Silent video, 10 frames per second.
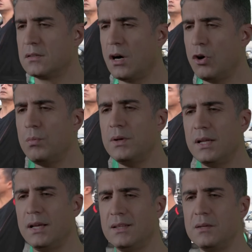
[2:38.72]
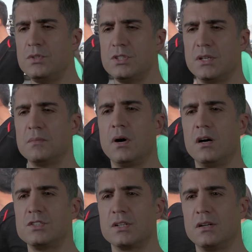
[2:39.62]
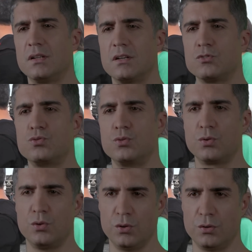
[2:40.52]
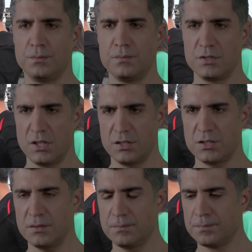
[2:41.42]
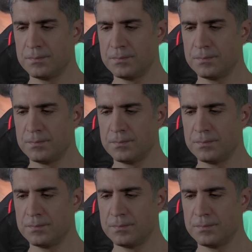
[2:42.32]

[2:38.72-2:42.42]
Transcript: tahayyül bile edemeyeceği maceralara sürüklüyor Zeliş'i.